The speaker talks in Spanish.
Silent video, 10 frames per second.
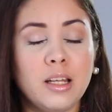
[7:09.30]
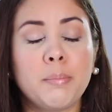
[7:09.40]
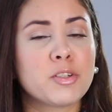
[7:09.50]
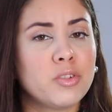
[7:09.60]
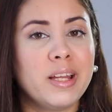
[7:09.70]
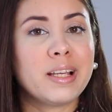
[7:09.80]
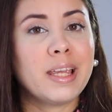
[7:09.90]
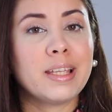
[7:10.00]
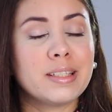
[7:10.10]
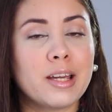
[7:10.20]
las personas
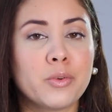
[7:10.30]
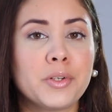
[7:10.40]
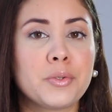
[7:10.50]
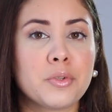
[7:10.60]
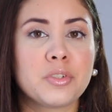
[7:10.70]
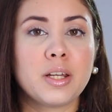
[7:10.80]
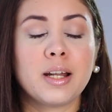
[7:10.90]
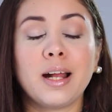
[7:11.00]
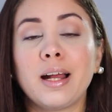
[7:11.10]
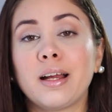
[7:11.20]
que llegaron a
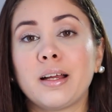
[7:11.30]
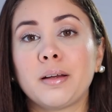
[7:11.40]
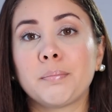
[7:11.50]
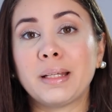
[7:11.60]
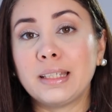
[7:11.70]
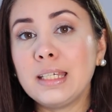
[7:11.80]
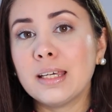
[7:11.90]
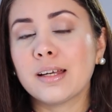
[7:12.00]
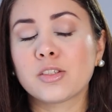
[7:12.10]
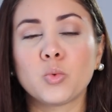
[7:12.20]
conocer a
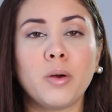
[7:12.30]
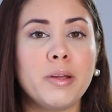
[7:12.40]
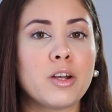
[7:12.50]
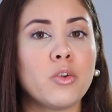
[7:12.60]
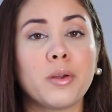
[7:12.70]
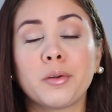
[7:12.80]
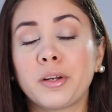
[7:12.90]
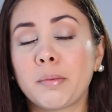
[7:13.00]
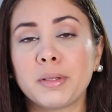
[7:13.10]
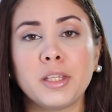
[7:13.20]
Matías o a verlo
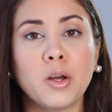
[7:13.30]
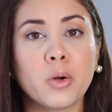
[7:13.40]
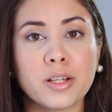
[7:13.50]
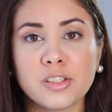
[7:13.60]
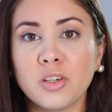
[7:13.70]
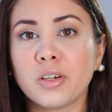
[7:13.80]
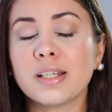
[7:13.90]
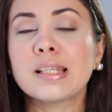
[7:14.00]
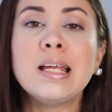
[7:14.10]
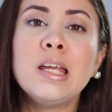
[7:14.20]
en repetidas
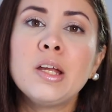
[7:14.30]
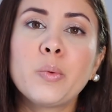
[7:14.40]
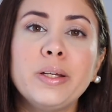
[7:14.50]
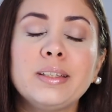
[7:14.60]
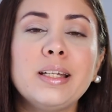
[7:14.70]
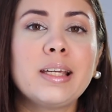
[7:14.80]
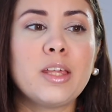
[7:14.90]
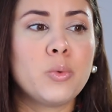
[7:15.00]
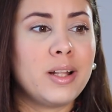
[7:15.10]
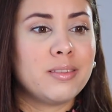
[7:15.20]
ocasiones cuentan
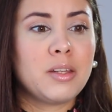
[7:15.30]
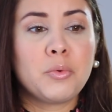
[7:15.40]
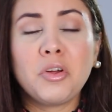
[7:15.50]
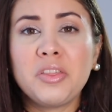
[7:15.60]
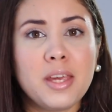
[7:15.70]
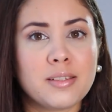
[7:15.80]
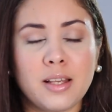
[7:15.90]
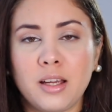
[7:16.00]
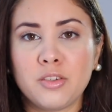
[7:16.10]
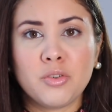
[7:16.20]
que durante unos
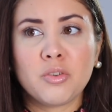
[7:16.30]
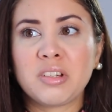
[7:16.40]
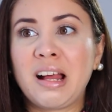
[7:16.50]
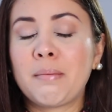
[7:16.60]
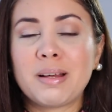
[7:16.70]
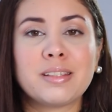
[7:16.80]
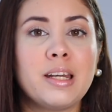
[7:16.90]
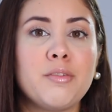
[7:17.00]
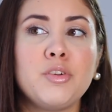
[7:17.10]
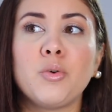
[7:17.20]
10 años jamás se
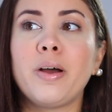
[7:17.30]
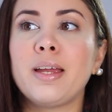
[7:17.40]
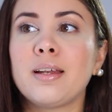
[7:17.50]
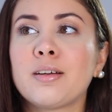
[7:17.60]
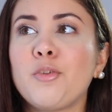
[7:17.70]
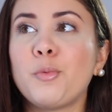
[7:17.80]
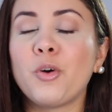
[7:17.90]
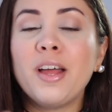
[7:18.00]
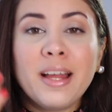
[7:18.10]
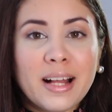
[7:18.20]
le vio a él
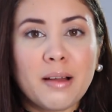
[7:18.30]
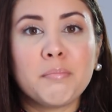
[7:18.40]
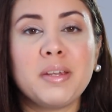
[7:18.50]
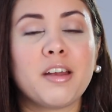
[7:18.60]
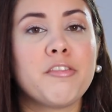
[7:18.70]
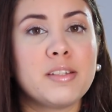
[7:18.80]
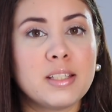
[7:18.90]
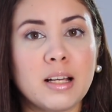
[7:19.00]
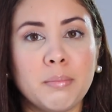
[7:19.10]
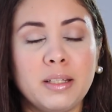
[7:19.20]
como cambiar
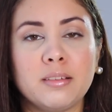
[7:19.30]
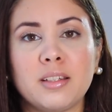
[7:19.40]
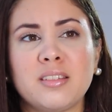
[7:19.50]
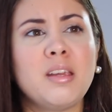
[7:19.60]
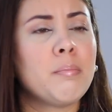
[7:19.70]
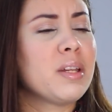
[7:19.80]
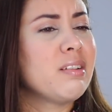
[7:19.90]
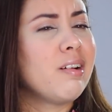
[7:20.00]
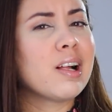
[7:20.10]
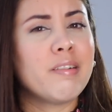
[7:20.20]
físicamente. Siempre
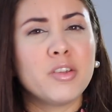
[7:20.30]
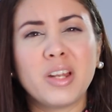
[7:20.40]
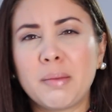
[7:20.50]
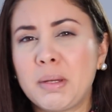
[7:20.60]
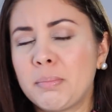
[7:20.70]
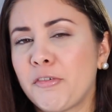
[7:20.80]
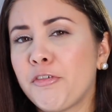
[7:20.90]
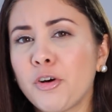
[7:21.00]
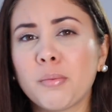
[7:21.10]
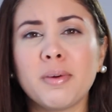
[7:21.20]
llevaba el cabello de la misma
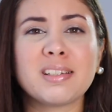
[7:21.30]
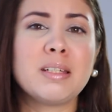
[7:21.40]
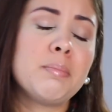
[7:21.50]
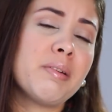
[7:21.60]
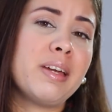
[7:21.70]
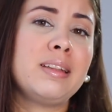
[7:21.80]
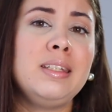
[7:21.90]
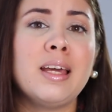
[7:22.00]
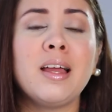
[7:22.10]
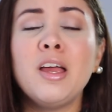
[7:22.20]
forma, siempre
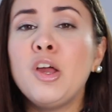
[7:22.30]
vestía